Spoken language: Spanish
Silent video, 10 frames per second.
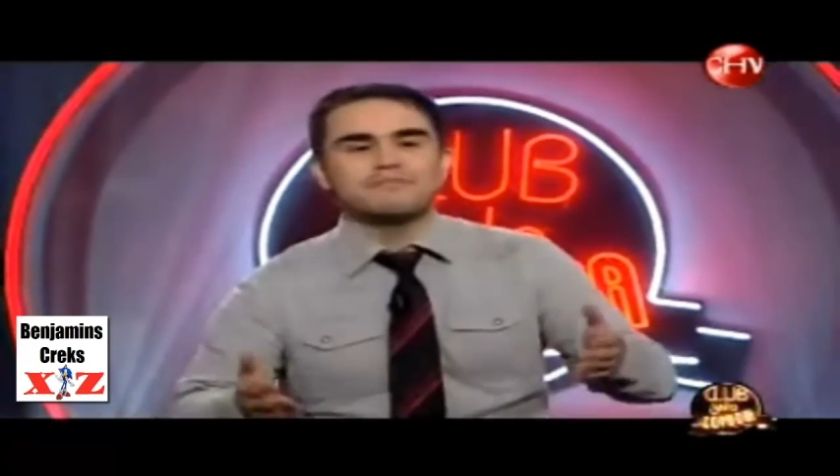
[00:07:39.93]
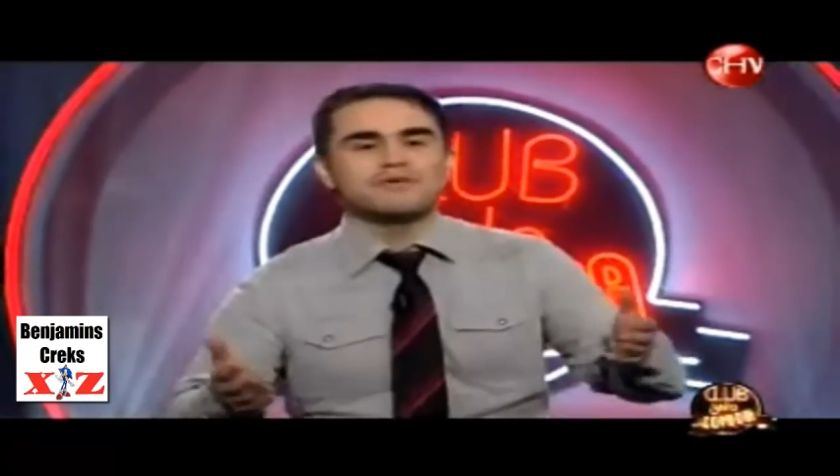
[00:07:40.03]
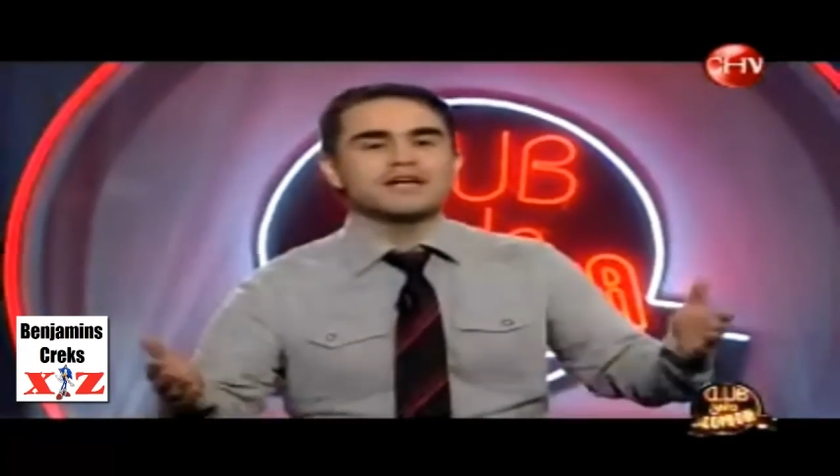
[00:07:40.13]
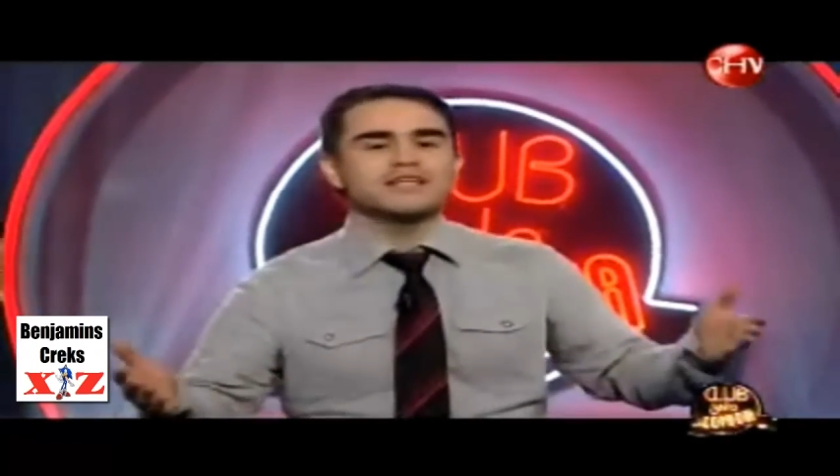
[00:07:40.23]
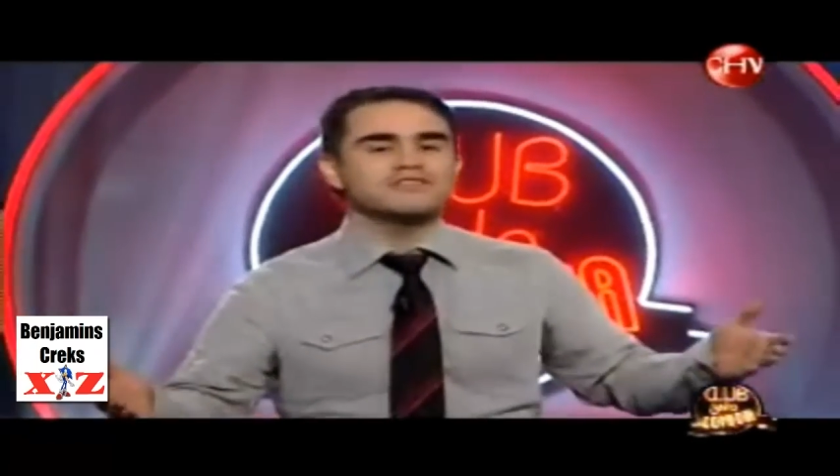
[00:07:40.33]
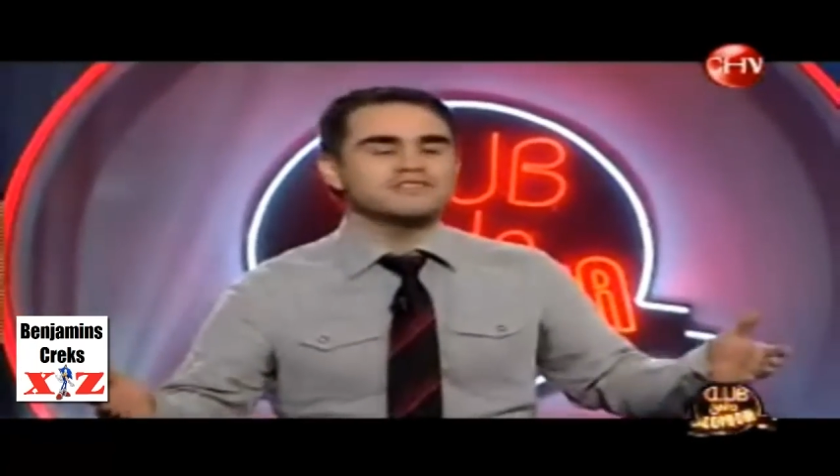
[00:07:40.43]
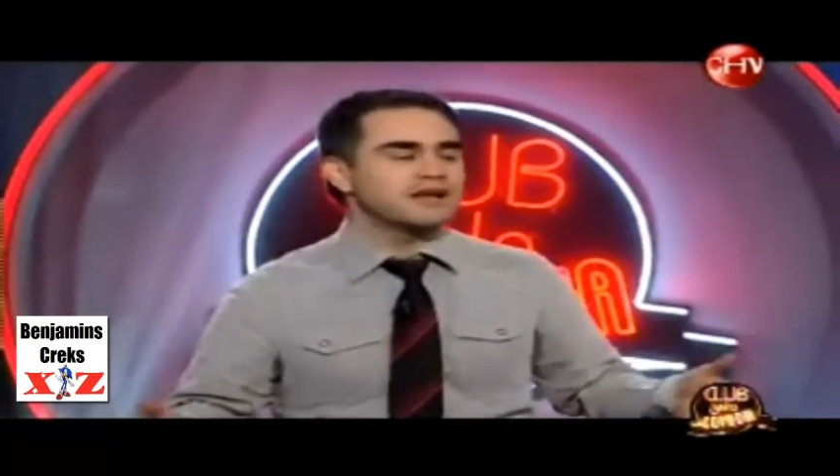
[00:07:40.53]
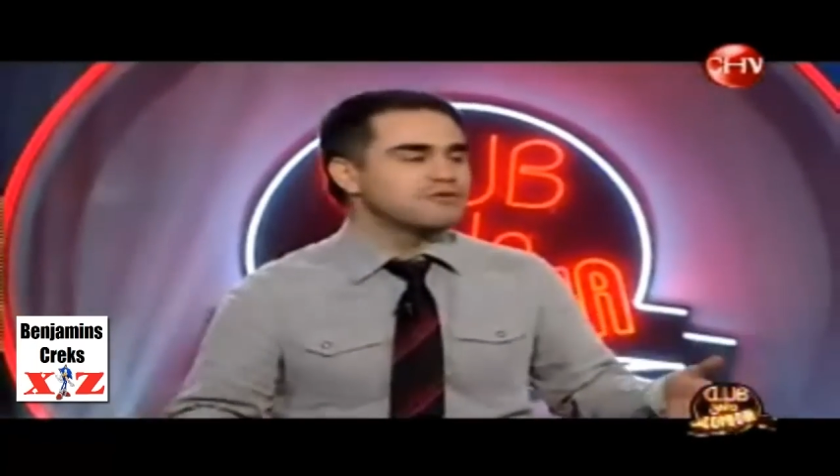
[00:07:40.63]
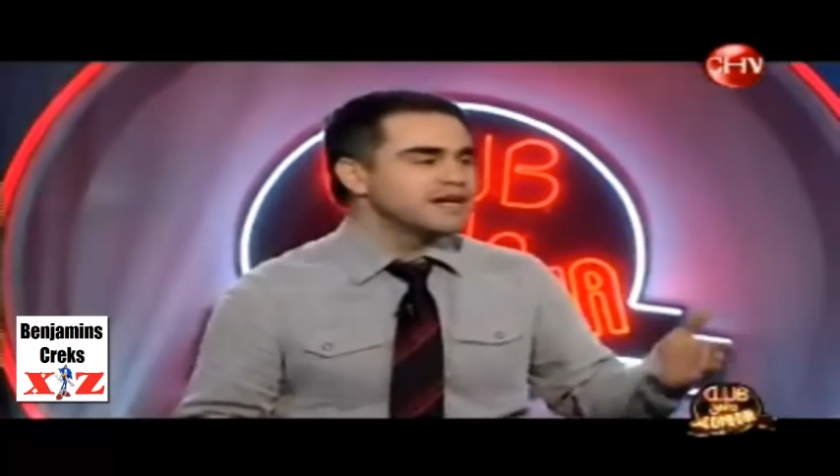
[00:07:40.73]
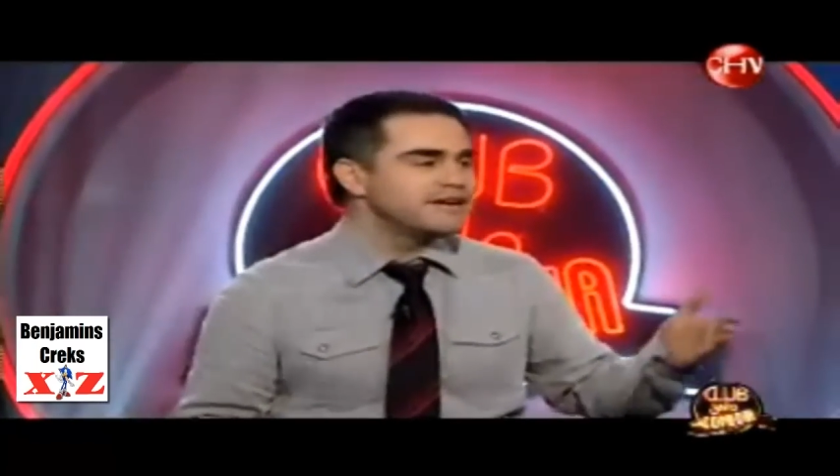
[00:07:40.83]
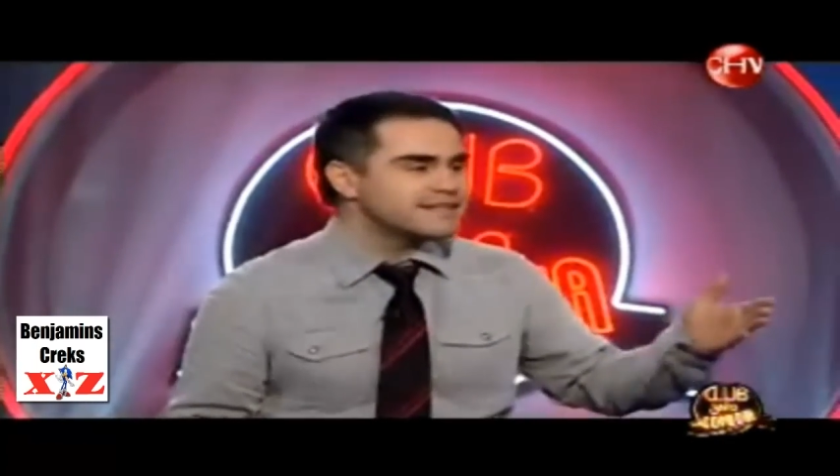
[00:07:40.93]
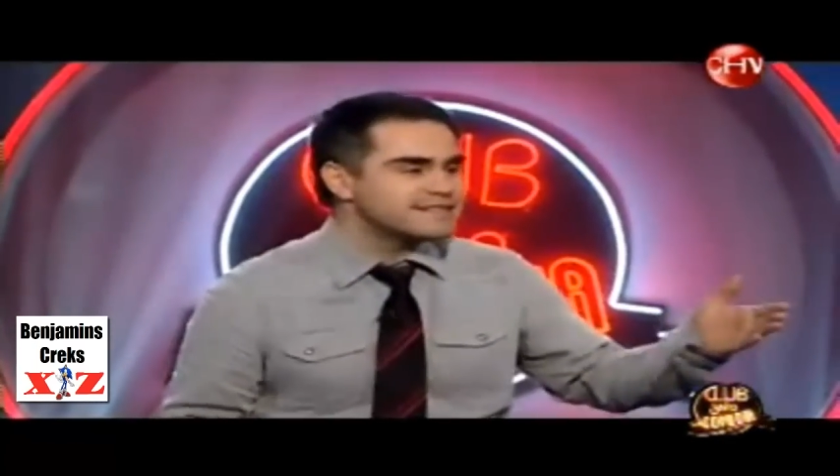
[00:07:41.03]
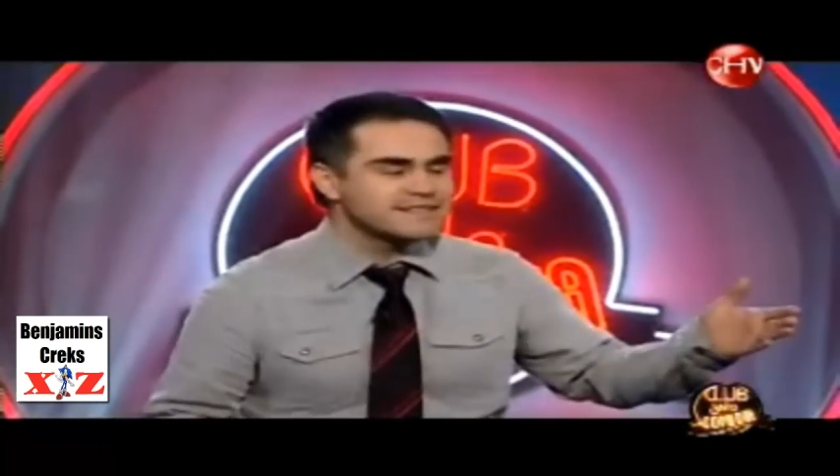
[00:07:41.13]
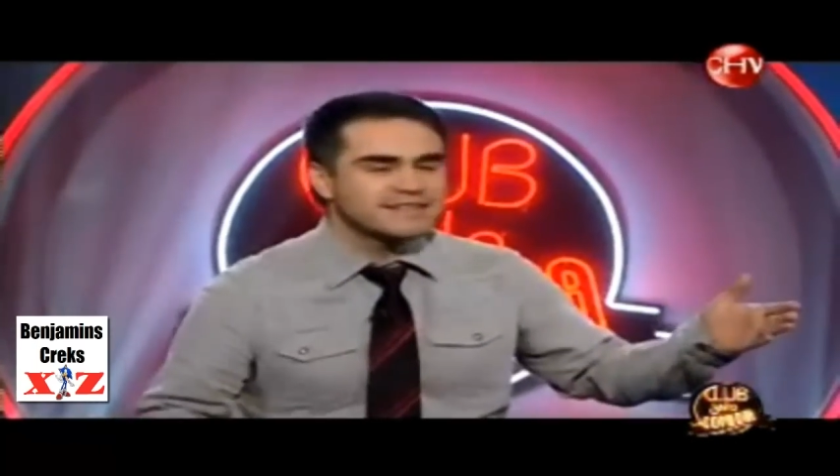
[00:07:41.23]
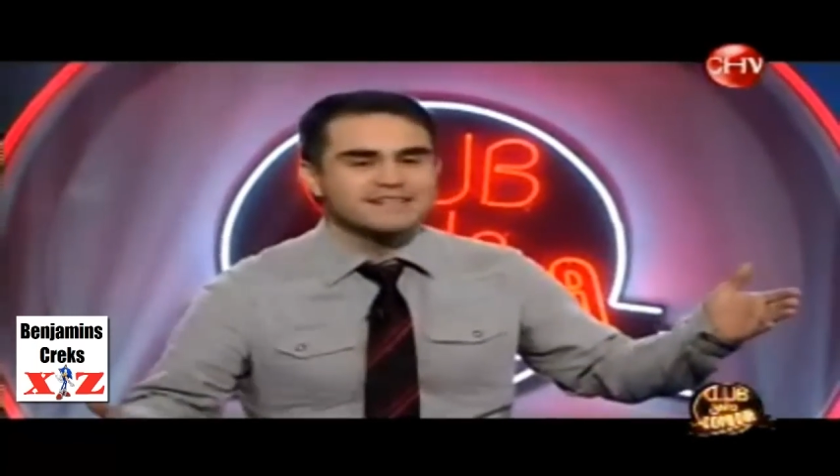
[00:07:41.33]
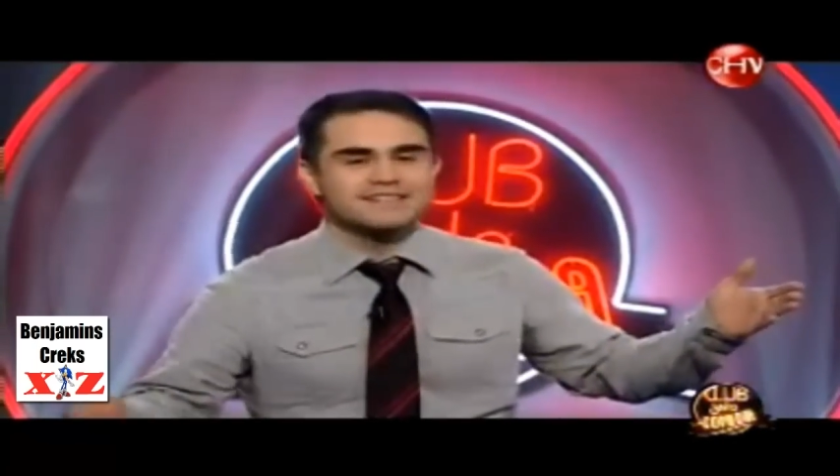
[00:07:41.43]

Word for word: campeonatos y alguna vez